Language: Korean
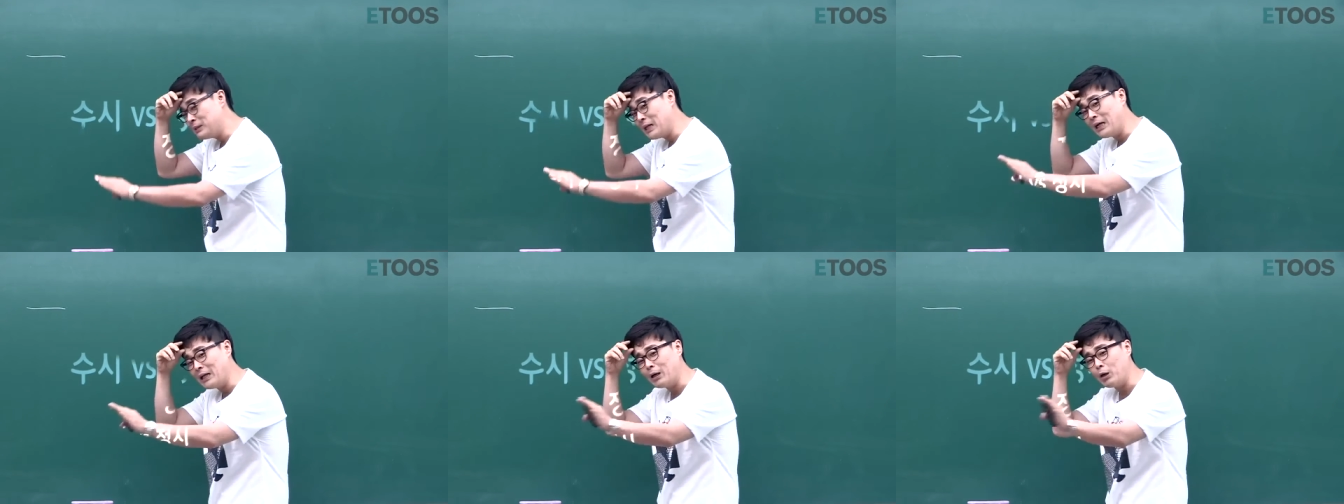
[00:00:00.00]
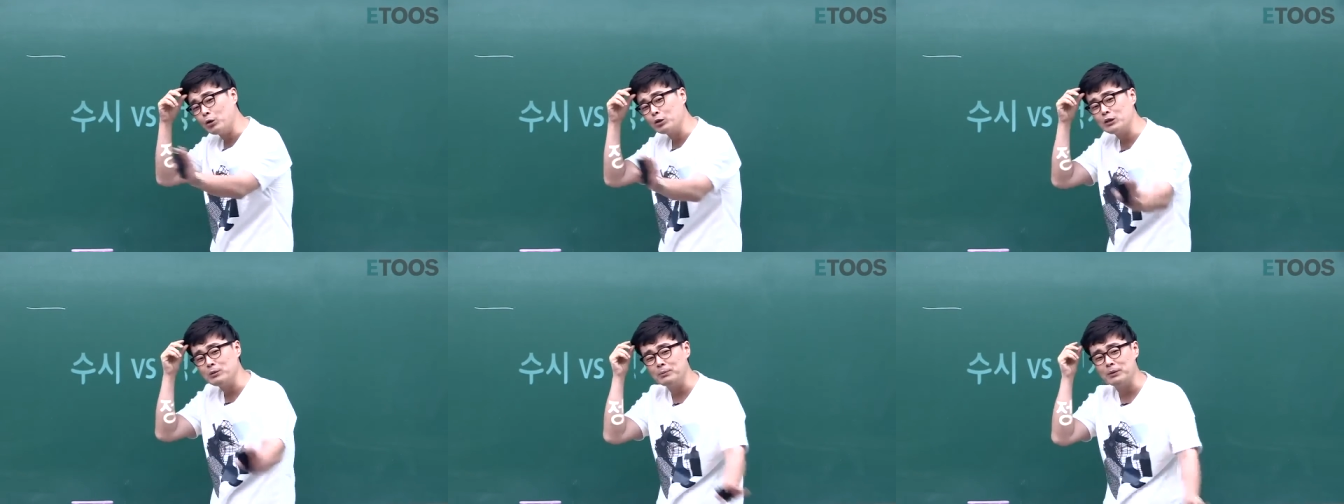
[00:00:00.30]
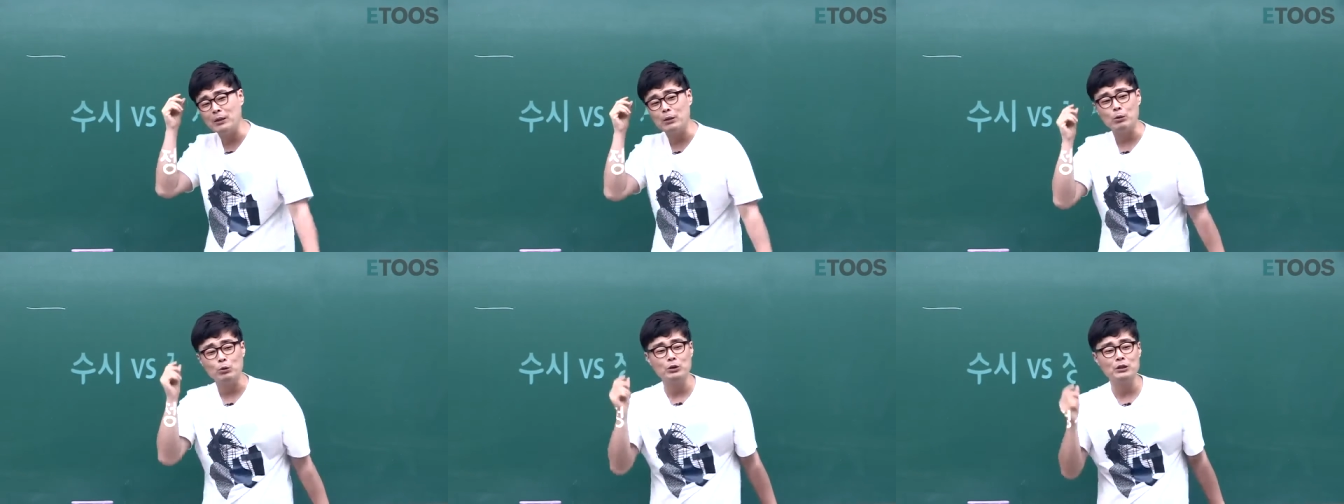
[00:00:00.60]
다
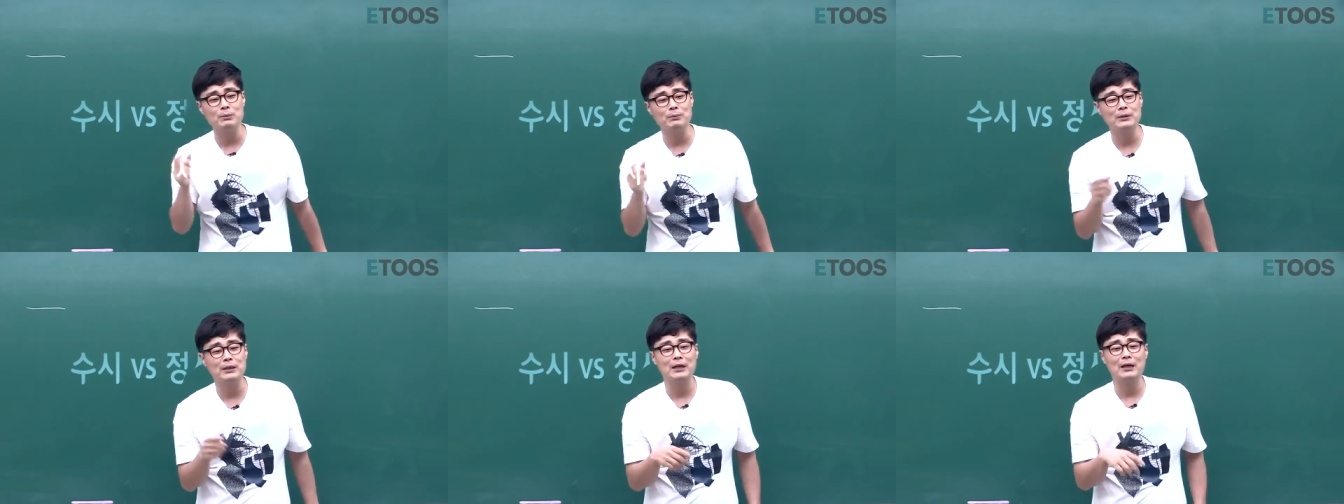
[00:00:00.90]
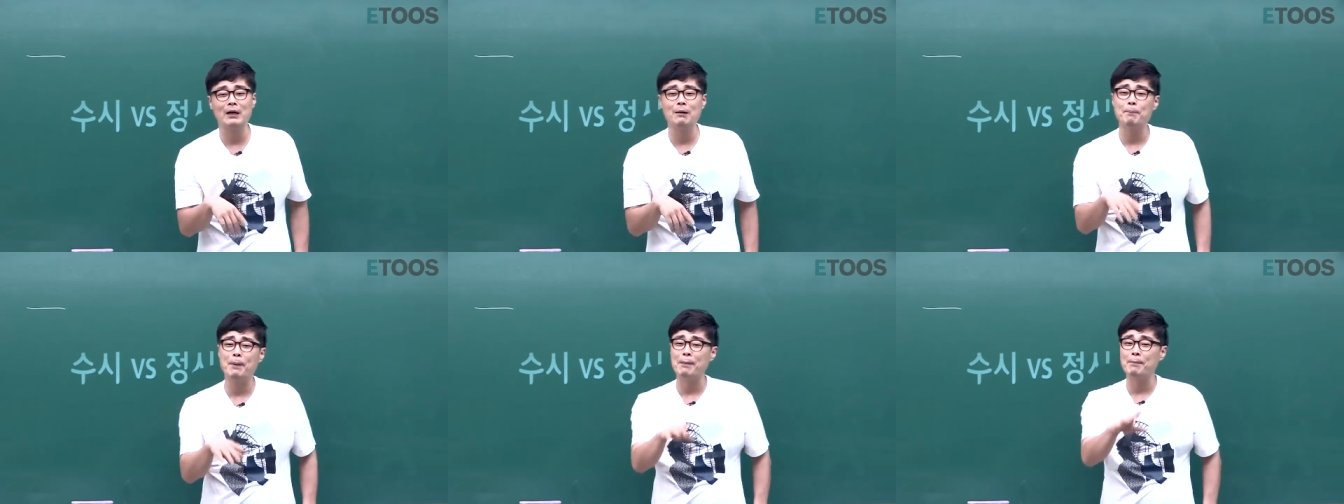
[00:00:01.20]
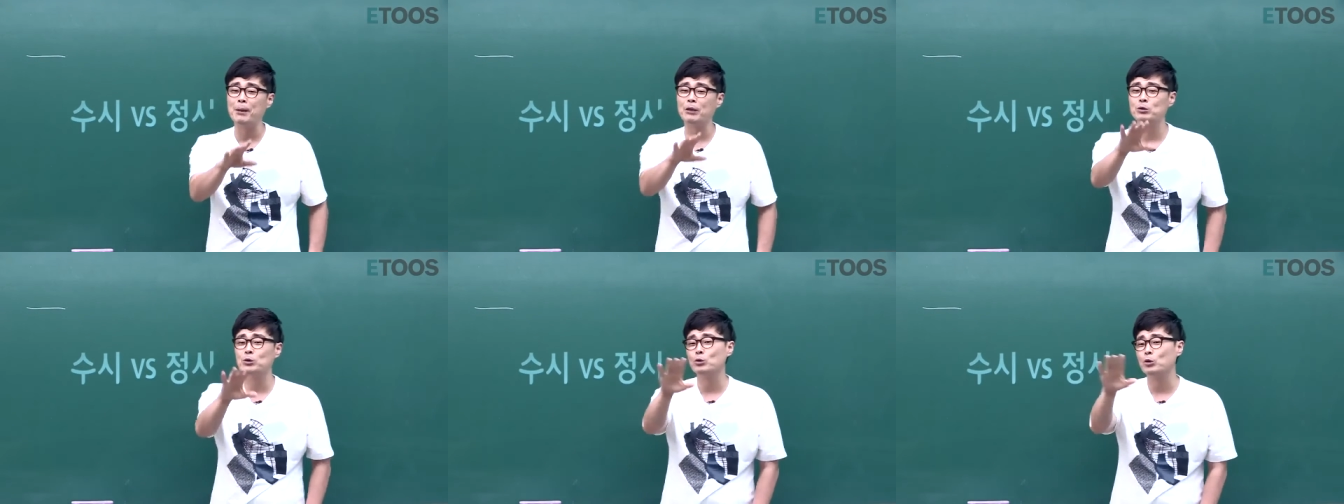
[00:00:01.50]
나오십니다 오십니다 한
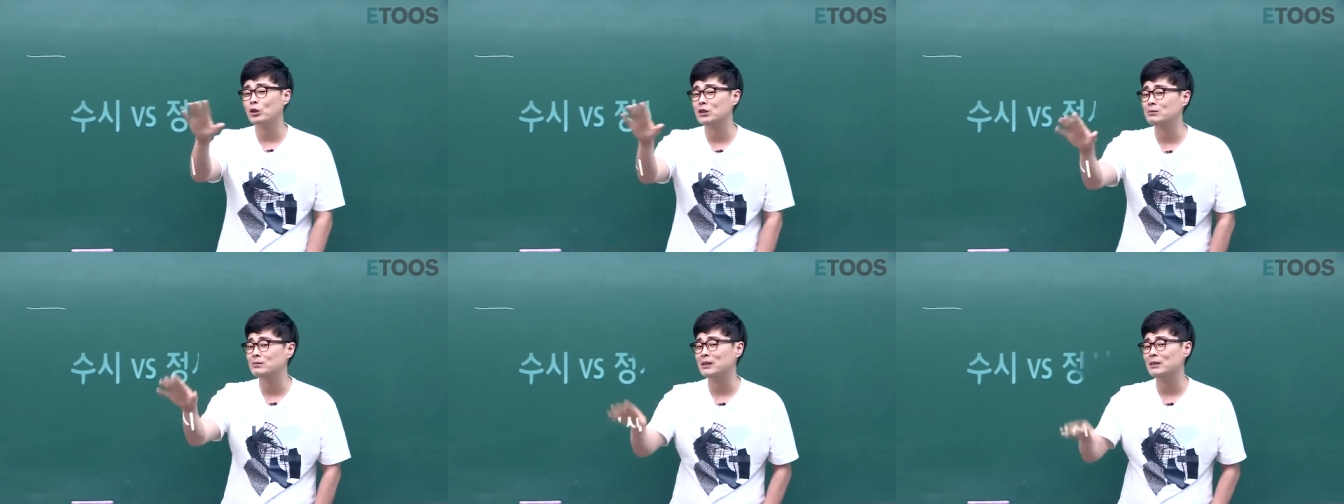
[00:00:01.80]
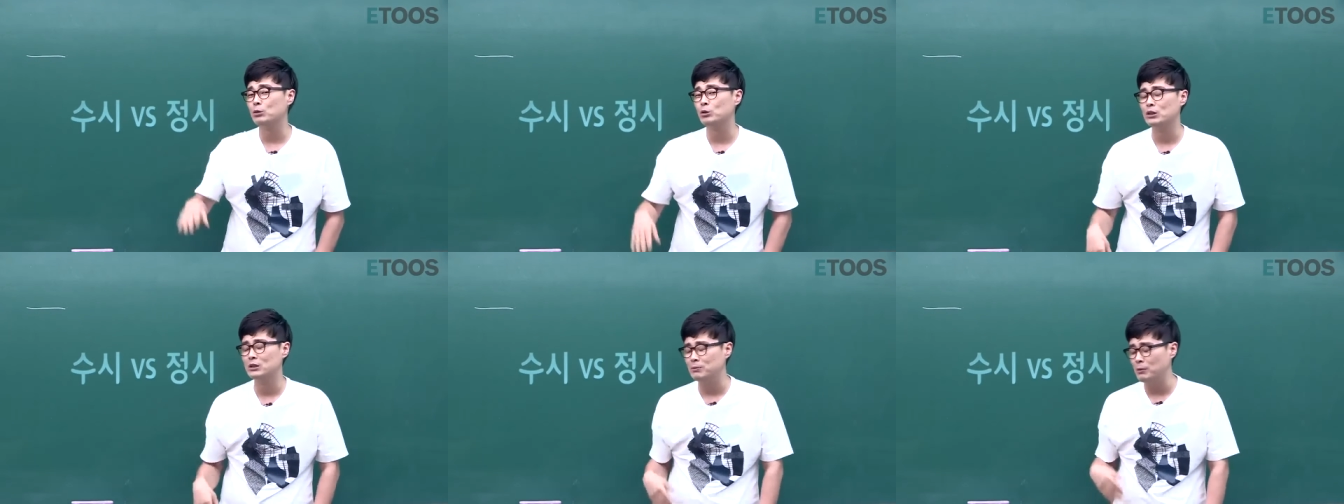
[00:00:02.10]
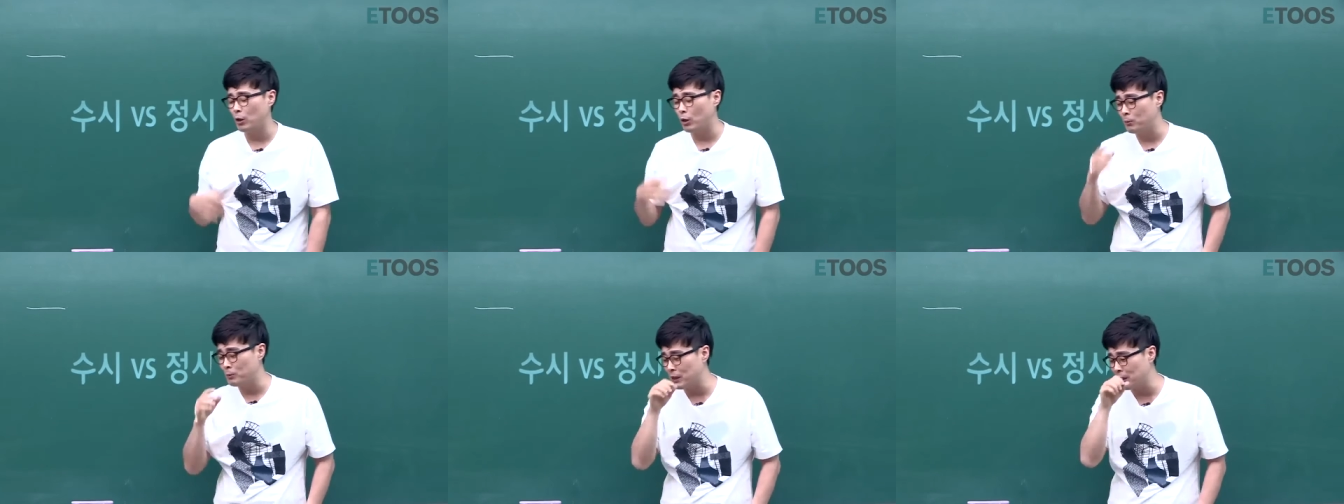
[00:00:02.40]
100명 정도 오지만
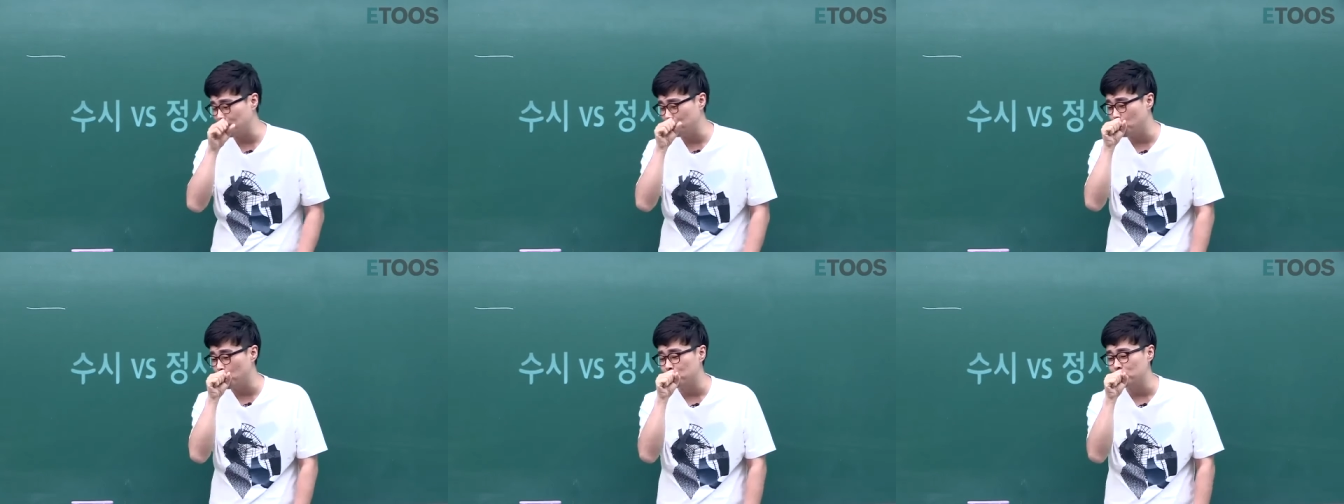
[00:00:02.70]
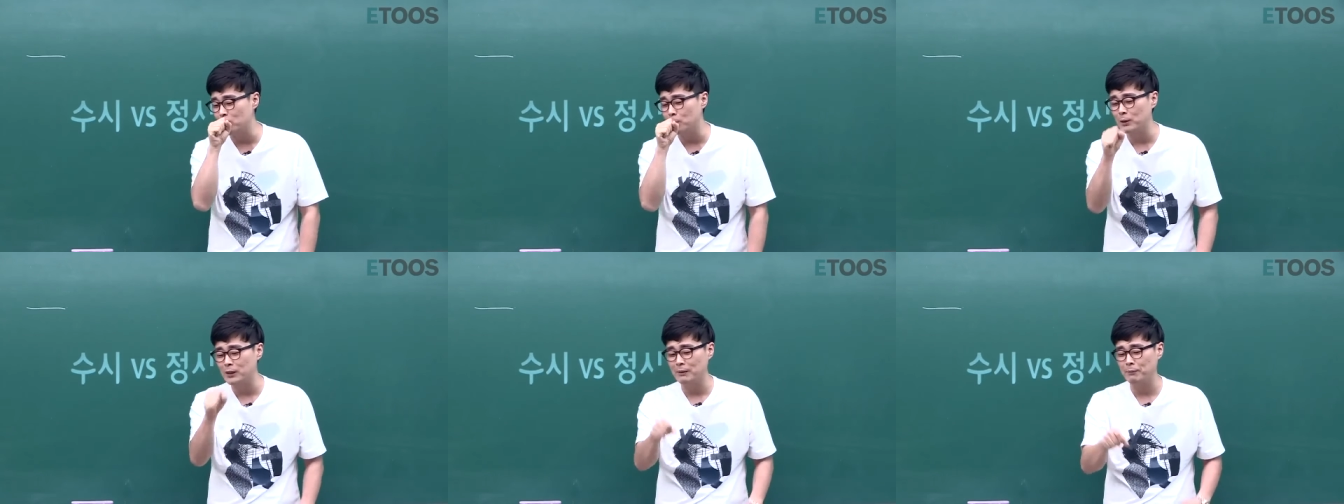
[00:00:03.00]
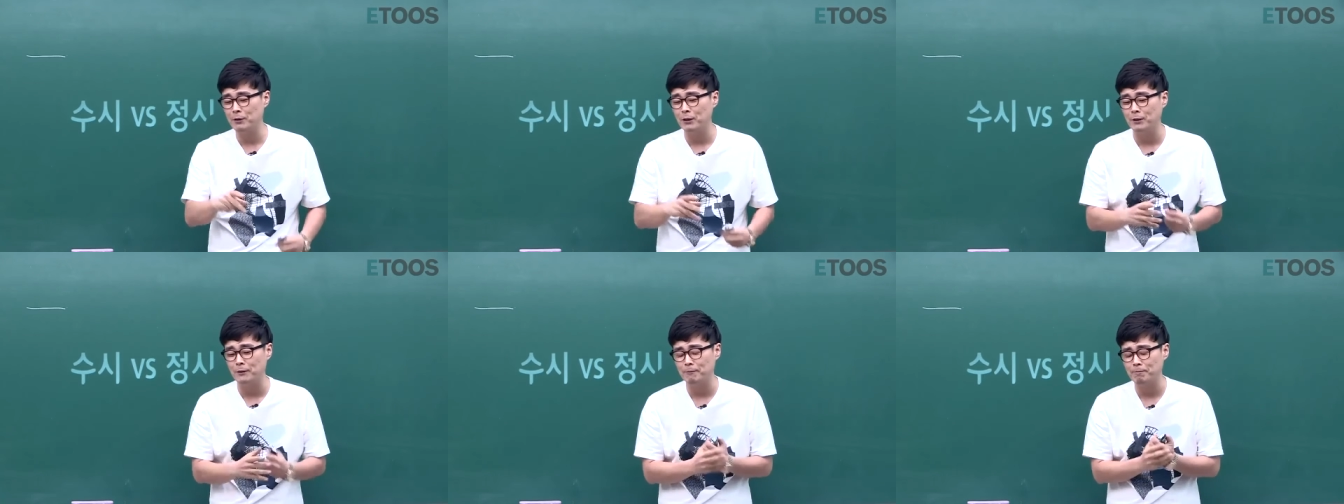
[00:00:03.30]
오시면 어머니한테 뭐
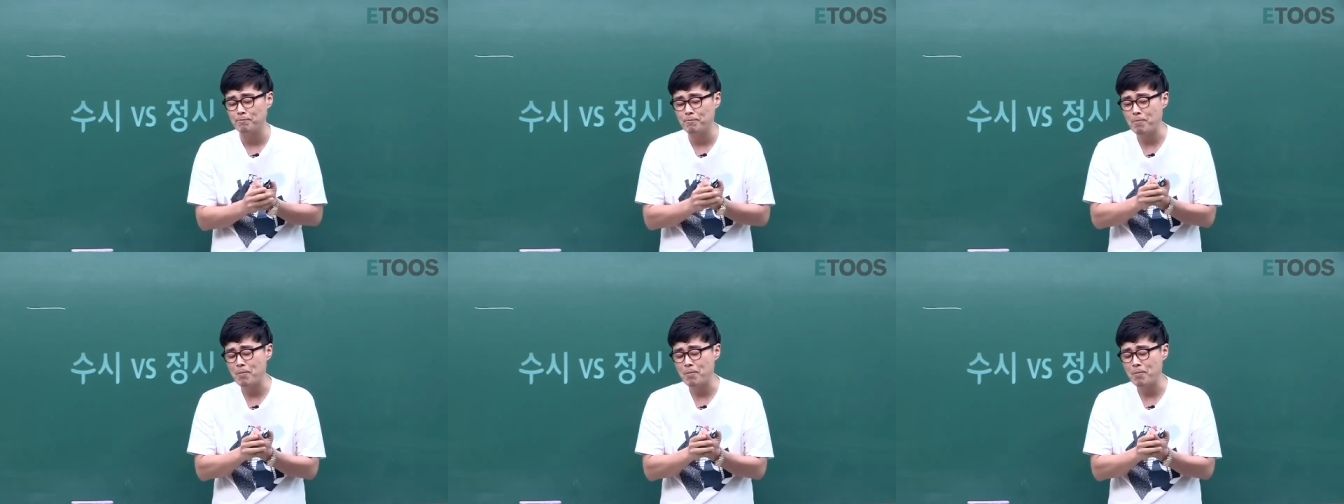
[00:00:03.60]
물어보냐면요